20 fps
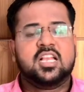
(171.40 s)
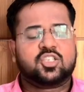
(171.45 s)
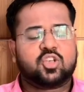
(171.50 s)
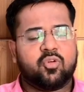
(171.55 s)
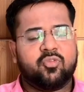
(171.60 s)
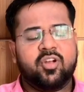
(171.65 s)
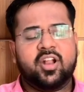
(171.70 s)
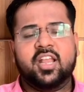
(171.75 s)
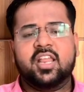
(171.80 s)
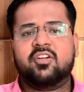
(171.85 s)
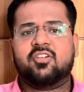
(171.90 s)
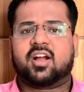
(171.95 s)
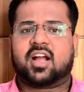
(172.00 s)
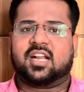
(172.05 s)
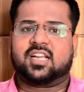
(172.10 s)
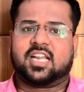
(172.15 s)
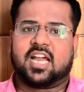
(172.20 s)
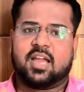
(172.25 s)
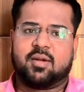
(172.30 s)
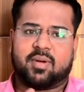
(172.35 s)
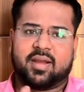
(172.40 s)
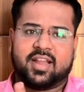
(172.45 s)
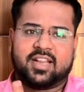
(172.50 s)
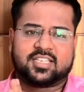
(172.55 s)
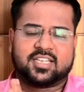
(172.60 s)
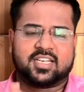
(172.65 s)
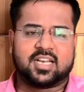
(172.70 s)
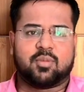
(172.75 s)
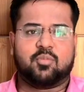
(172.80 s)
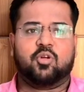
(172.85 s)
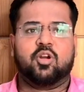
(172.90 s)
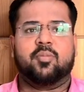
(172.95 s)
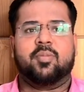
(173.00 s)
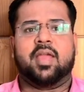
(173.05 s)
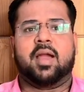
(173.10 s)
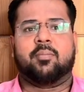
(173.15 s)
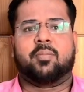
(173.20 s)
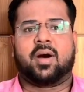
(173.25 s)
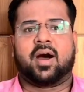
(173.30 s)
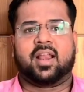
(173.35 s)
ஸோ வீடியோவை கட்டாயமாக என்ன செய்யணும்
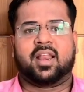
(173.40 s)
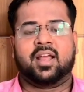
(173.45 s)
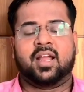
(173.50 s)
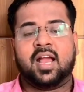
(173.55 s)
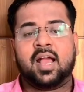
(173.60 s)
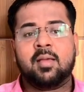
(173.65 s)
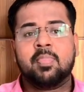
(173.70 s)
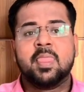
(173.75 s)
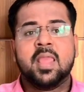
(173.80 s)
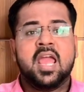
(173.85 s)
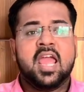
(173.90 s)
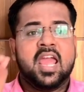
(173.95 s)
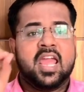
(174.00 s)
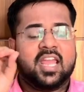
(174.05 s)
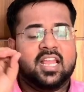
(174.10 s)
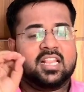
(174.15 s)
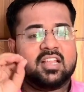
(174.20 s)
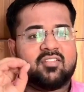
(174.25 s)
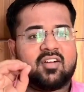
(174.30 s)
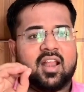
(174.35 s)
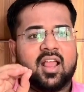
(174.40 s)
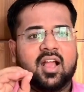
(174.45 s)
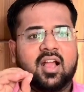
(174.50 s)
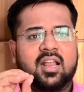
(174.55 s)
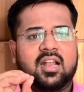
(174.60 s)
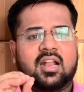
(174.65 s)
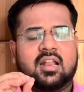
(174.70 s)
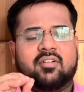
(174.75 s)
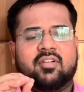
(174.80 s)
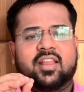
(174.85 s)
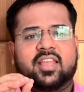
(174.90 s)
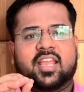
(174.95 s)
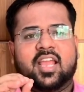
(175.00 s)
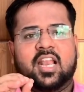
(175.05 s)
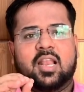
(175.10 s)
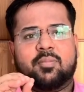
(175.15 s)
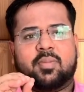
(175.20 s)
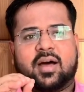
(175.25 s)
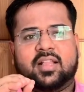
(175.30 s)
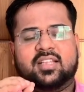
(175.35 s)
முழுமையாக பாருங்கள் இந்த வழக்கு
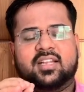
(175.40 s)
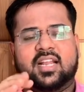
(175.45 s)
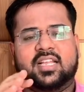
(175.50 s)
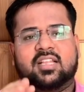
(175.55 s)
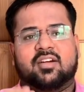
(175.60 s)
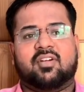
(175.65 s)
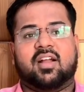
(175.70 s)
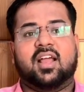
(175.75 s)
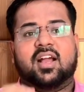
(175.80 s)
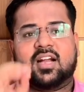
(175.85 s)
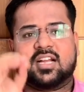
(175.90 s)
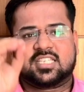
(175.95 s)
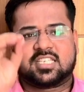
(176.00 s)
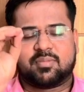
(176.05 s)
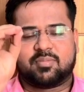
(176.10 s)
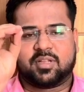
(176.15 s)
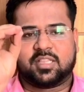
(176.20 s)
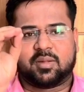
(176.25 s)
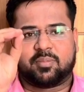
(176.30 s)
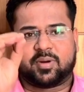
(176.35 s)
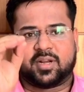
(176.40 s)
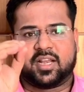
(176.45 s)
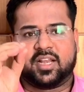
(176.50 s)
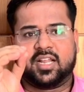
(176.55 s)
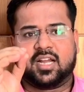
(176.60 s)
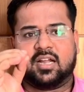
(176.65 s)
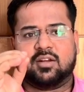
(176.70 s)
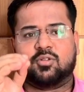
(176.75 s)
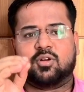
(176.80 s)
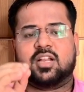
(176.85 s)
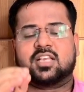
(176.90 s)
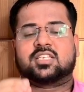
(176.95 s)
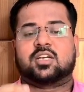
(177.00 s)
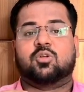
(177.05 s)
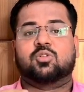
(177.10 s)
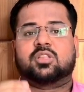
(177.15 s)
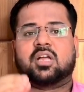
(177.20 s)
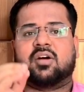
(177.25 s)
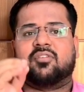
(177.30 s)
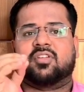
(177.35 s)
நடவடிக்கையில் பார்த்தீங்கன்னா இந்த வழக்கு சம்பந்தப்பட்ட நிகழ்வுகளை
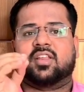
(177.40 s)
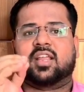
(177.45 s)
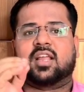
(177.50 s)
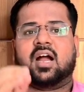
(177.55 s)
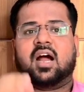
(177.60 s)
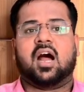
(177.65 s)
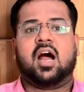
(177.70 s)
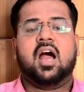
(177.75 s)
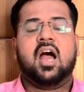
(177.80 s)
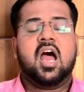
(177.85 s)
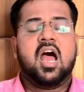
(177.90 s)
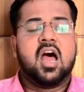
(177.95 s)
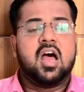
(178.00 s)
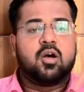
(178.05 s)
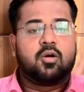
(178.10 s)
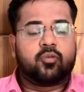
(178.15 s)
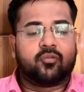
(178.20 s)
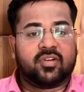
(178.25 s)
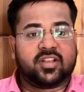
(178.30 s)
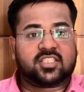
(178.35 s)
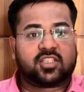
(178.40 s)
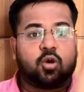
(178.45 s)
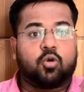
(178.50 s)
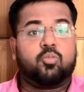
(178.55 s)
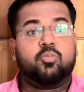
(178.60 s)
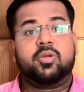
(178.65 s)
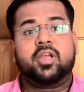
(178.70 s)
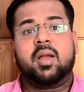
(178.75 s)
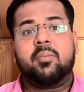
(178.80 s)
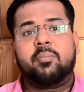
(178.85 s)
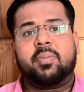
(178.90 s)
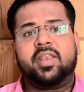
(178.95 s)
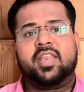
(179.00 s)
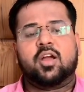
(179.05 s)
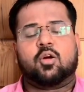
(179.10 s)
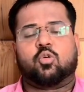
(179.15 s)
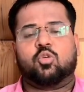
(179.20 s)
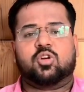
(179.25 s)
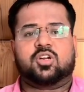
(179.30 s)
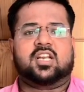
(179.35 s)
சவுத் ஆப்பிரிக்கா வச்ச மிகப்பெரிய
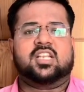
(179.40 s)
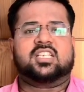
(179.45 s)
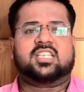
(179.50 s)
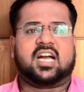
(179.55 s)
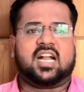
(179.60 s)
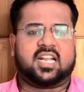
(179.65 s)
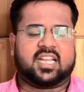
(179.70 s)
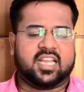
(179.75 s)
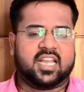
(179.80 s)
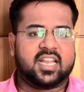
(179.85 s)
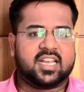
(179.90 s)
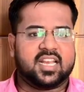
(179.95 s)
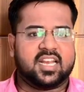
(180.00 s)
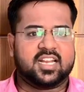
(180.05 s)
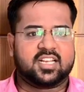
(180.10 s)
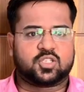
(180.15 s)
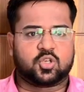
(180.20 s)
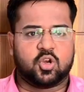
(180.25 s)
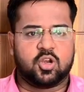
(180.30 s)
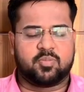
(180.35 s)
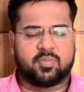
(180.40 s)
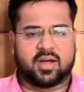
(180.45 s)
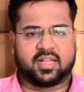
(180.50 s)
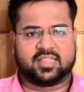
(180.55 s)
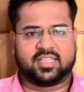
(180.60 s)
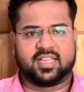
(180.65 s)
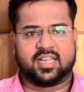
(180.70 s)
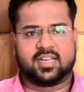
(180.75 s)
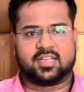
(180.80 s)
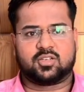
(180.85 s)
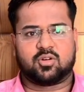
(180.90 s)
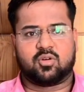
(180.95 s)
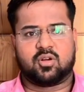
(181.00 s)
குற்றச்சாட்டு என்னன்னு சொல்லி பார்த்தீங்கன்னு